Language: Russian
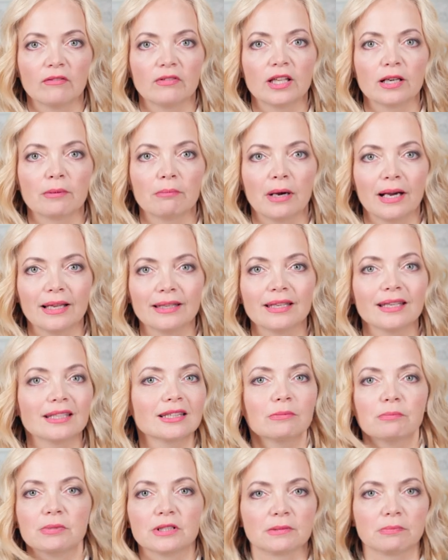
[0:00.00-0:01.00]
В Германии
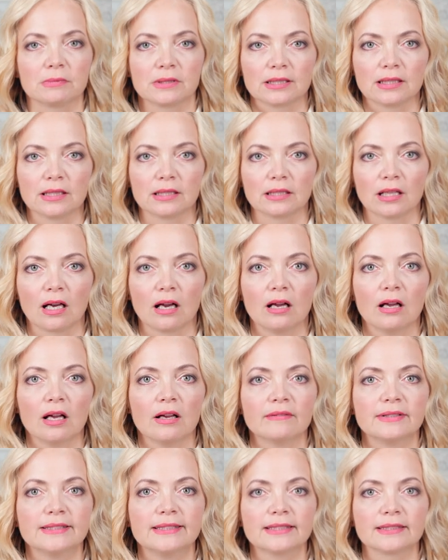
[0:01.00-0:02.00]
это бессмысленно.
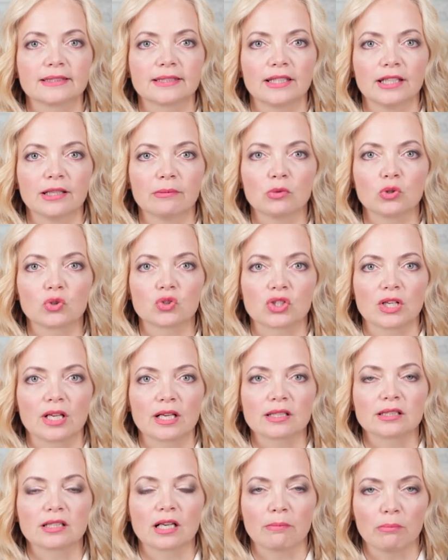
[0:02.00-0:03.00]
Все схемы уже
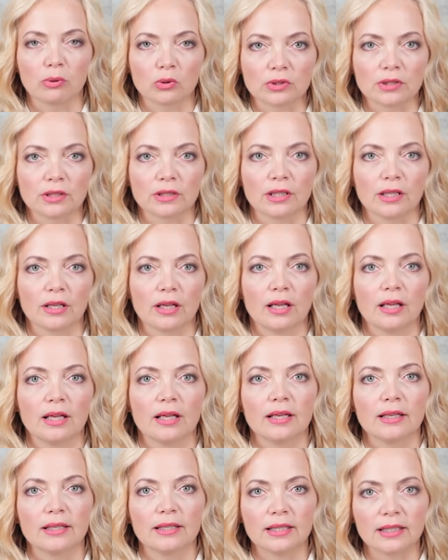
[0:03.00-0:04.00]
разработаны
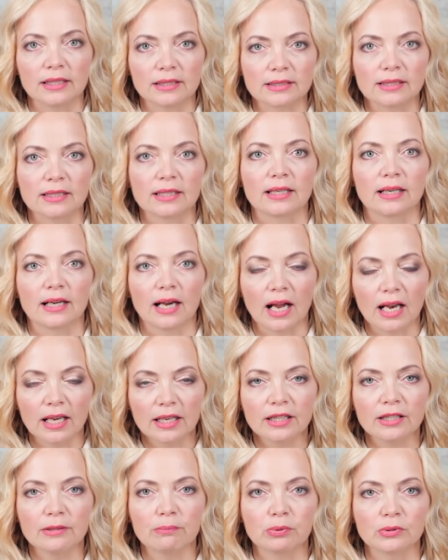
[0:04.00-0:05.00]
есть
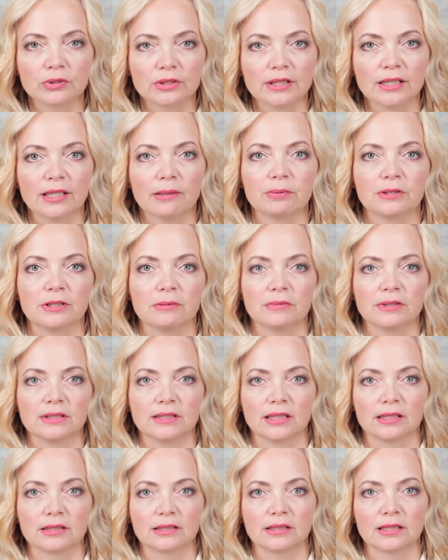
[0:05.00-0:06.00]
легальные пути
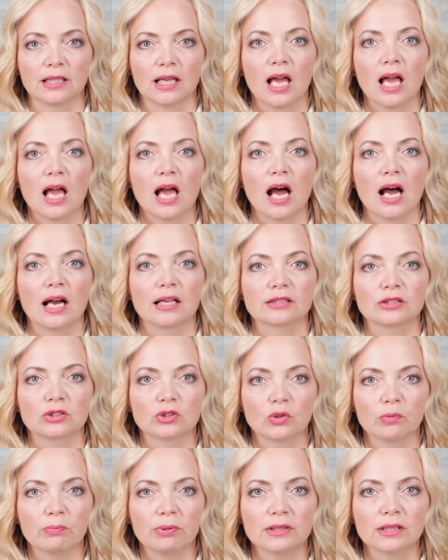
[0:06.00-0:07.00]
оптимизации,
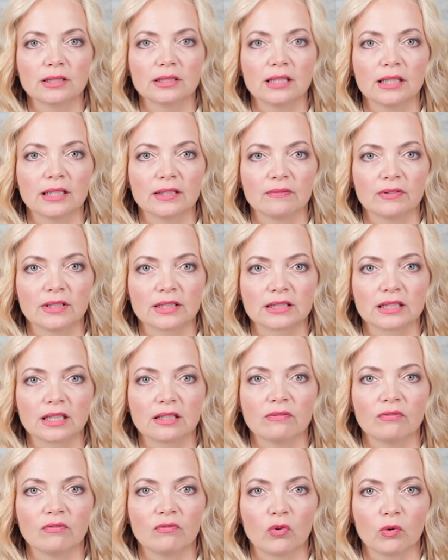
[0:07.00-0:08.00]
особенно для
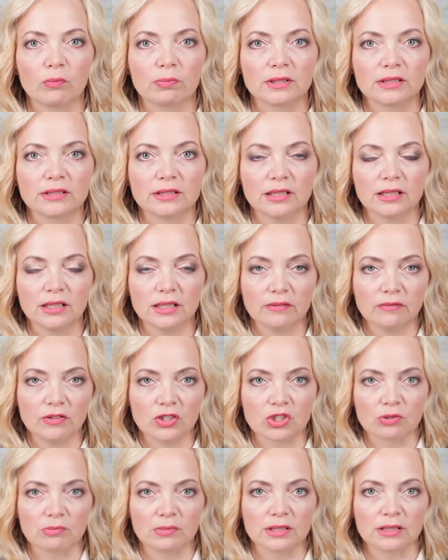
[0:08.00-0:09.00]
инвесторов в области
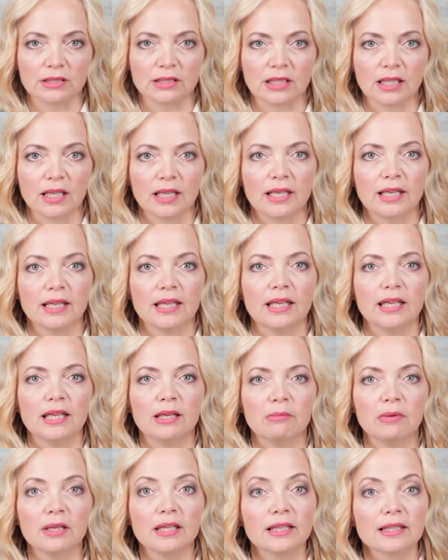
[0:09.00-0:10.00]
недвижимости.
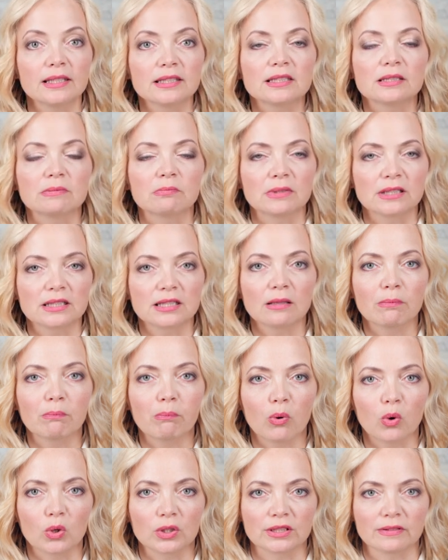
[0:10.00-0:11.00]
Ими есть смысл
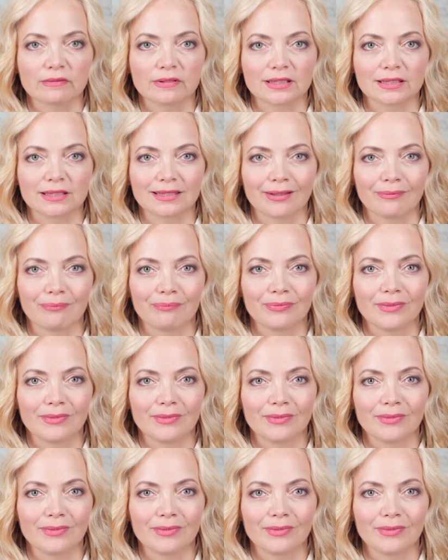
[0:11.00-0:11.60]
пользоваться.